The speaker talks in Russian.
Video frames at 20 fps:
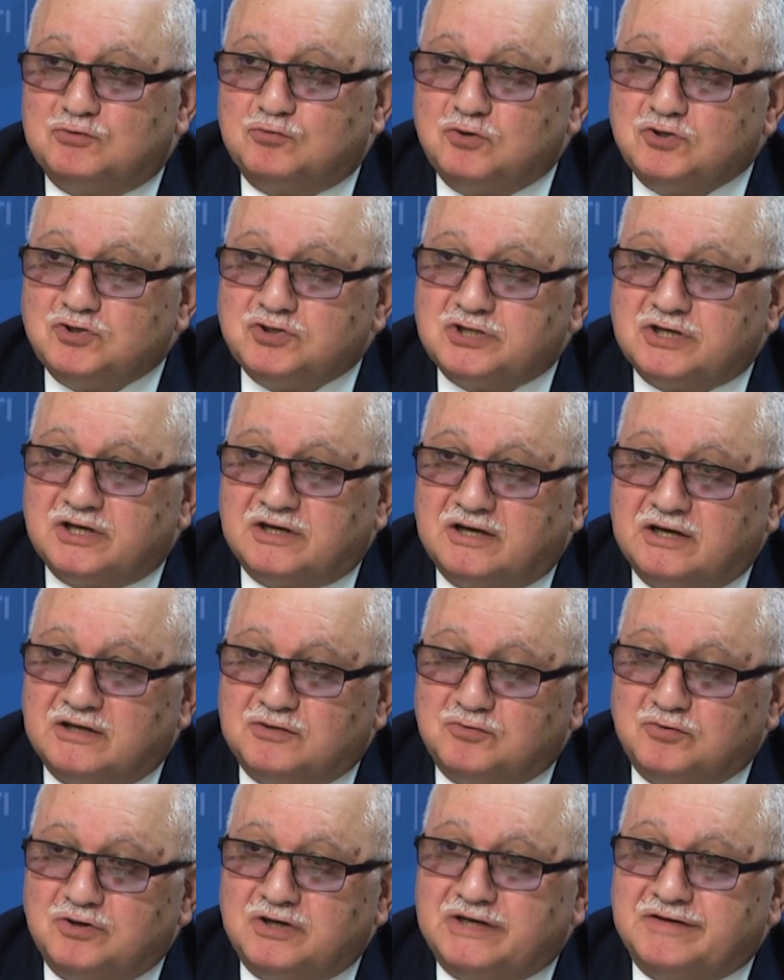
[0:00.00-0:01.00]
точка,
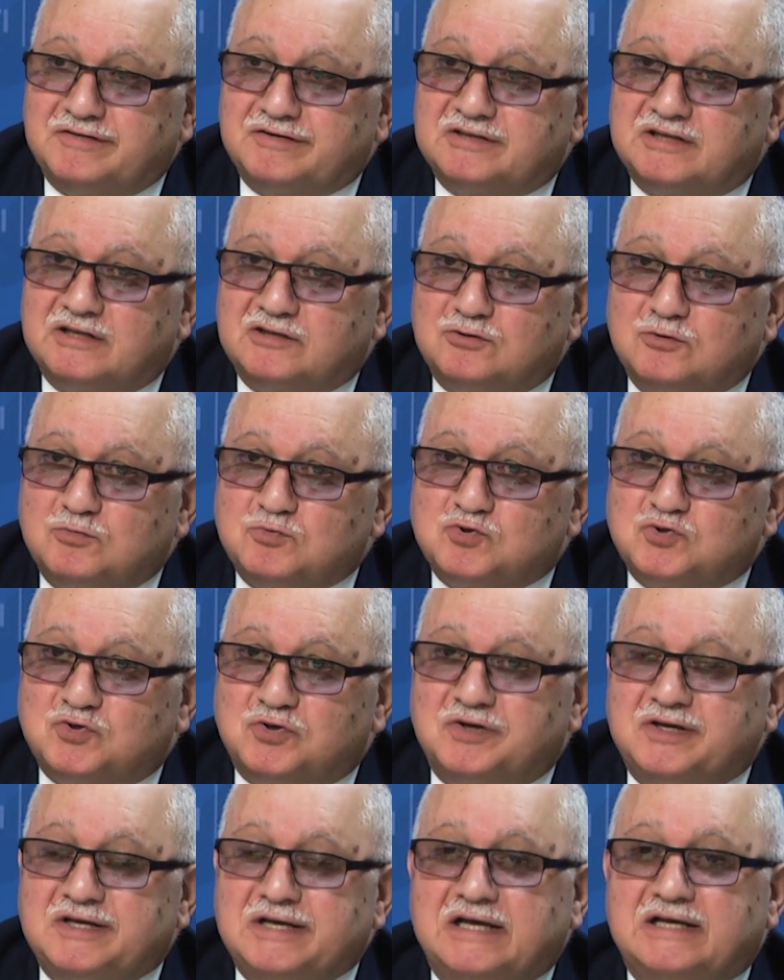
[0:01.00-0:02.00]
которая говорит о том,
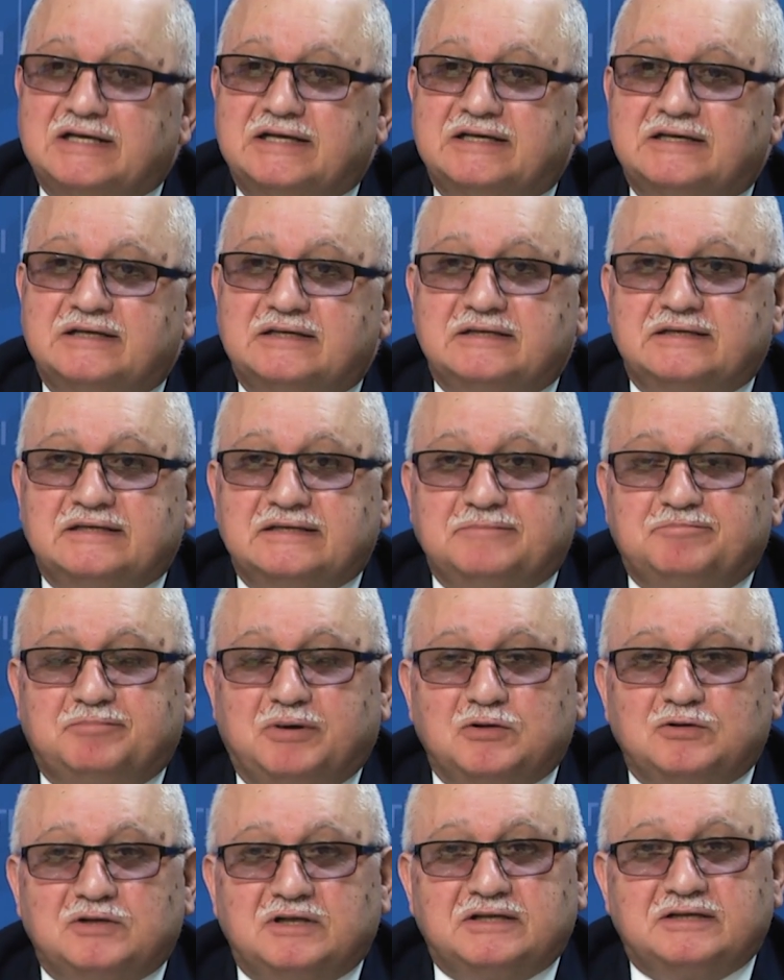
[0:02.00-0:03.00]
что
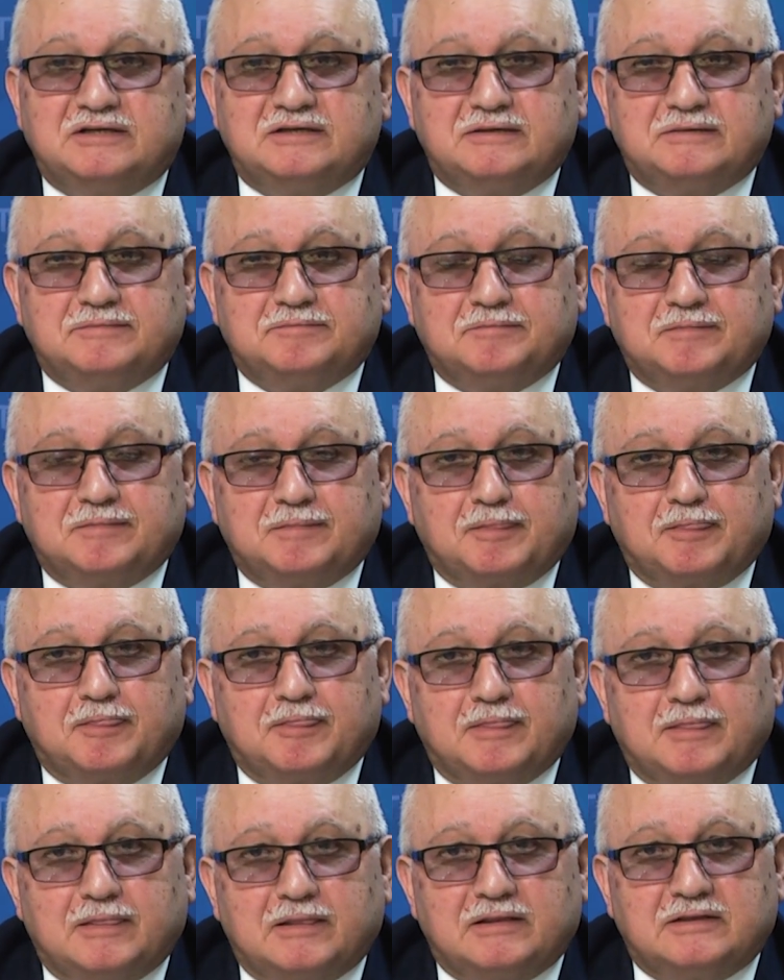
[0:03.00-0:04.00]
пол,
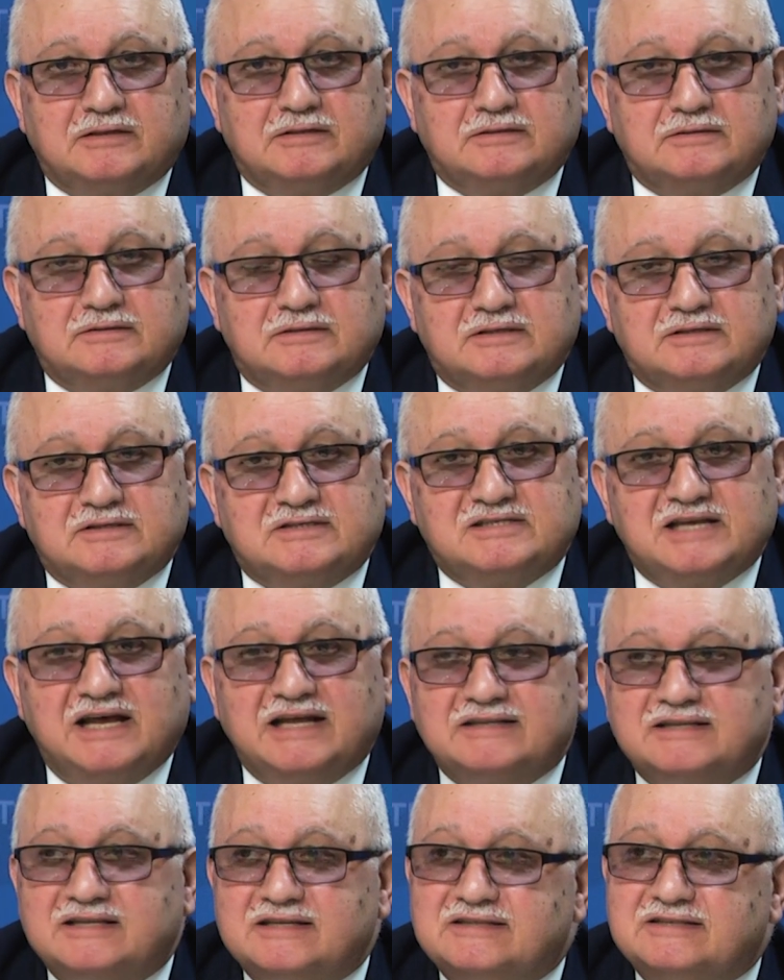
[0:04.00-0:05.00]
э,
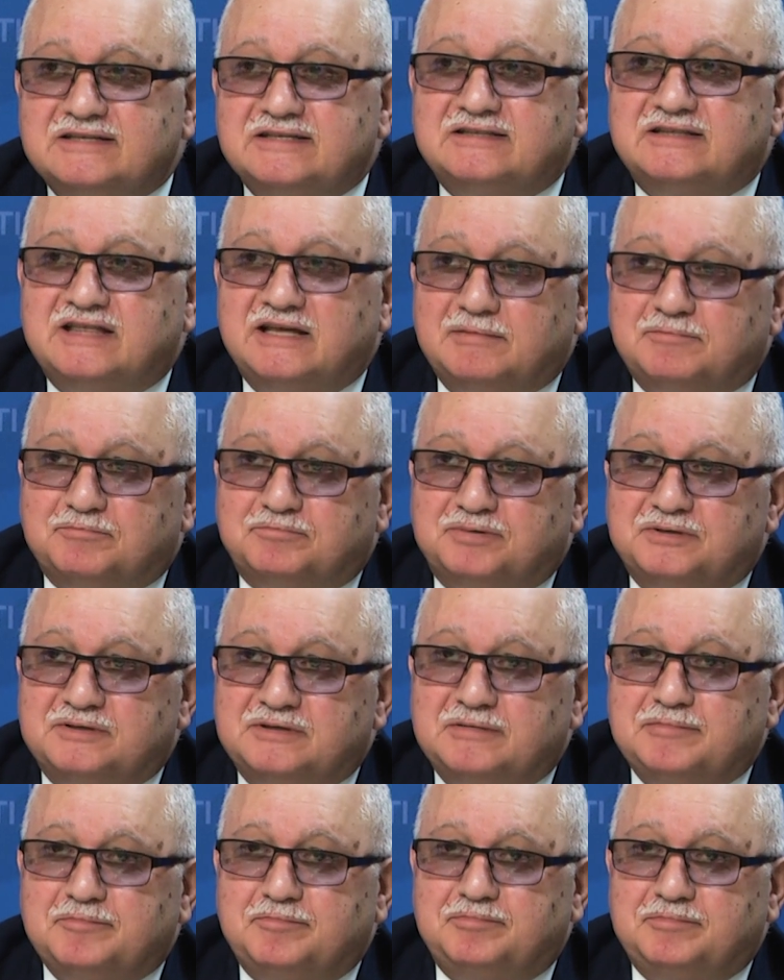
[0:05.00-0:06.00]
заданный темп
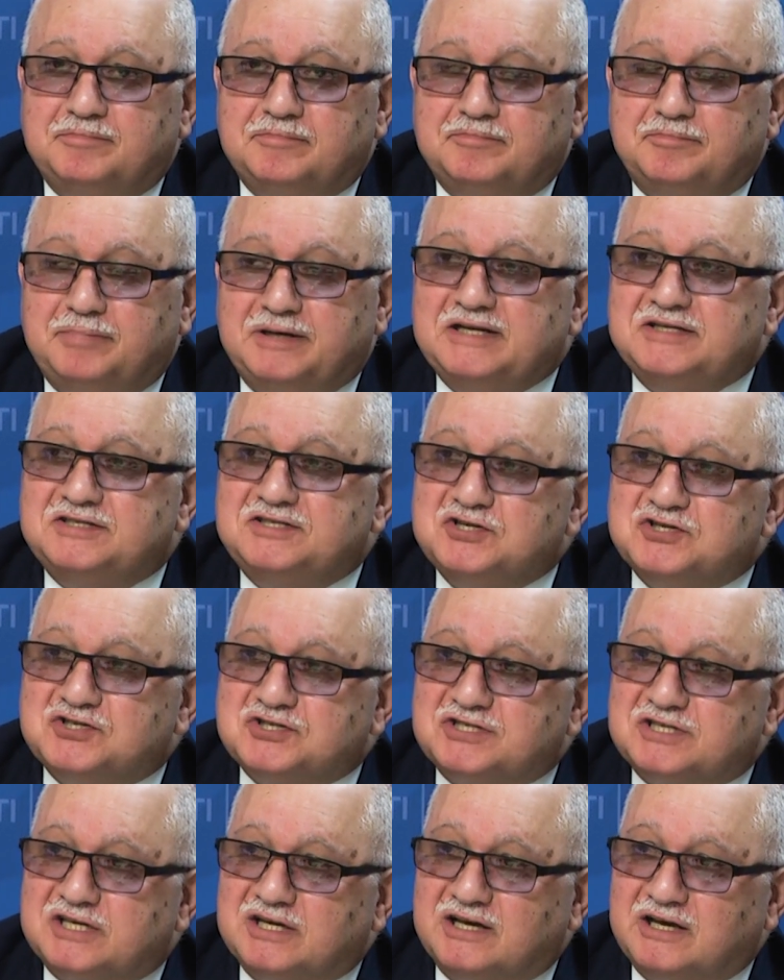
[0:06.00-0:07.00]

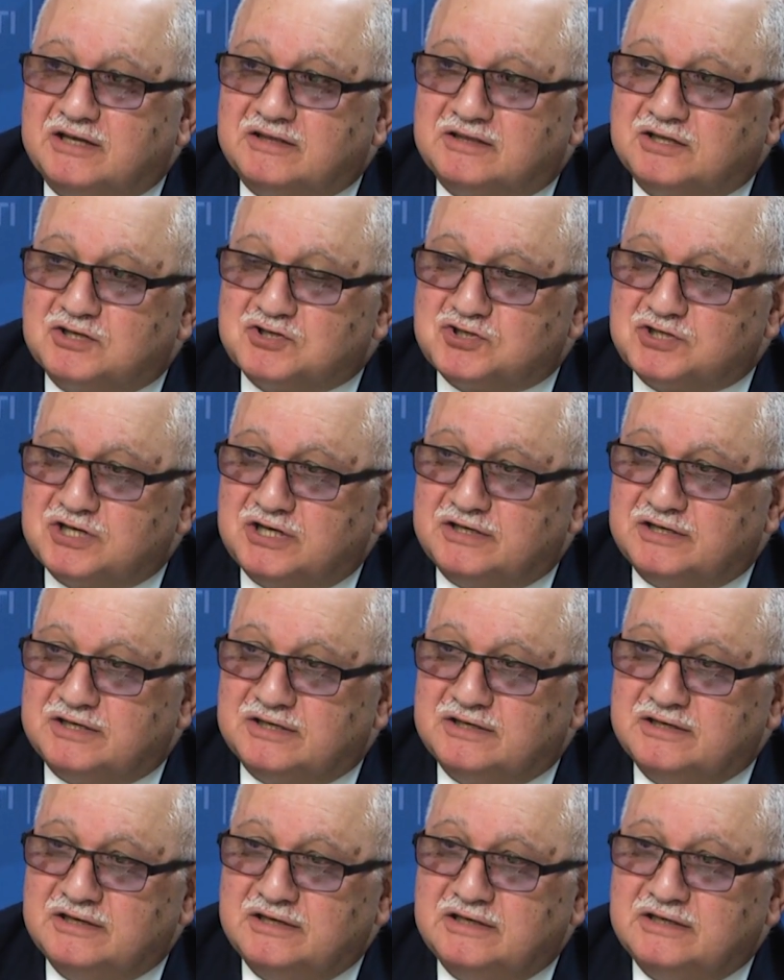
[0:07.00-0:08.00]
политических
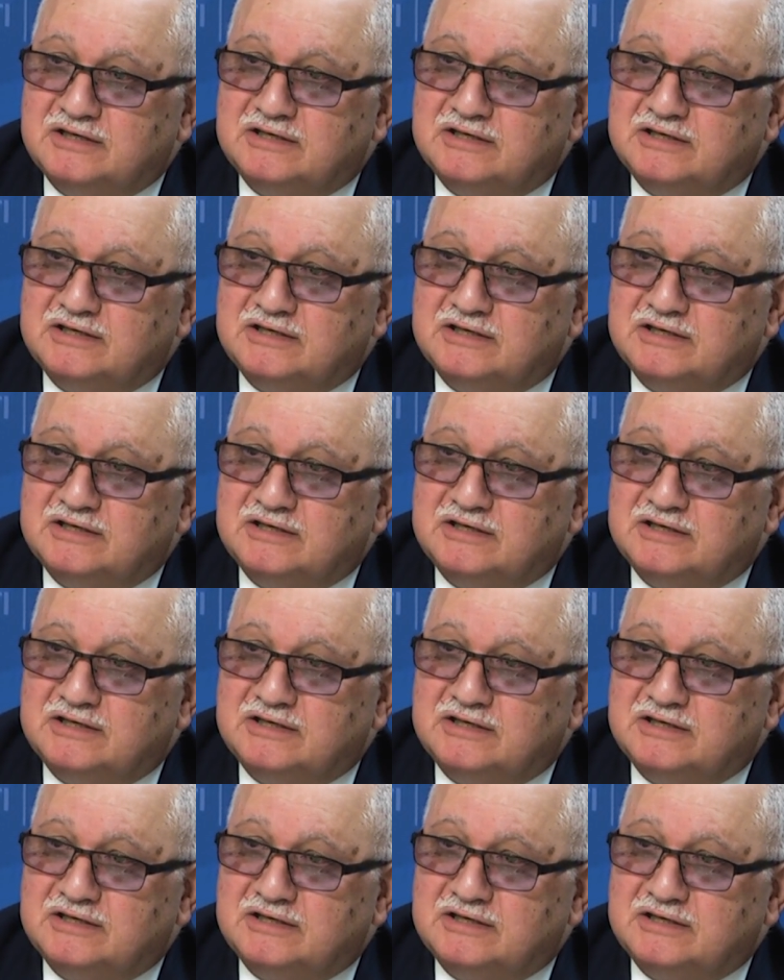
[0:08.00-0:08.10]
отношений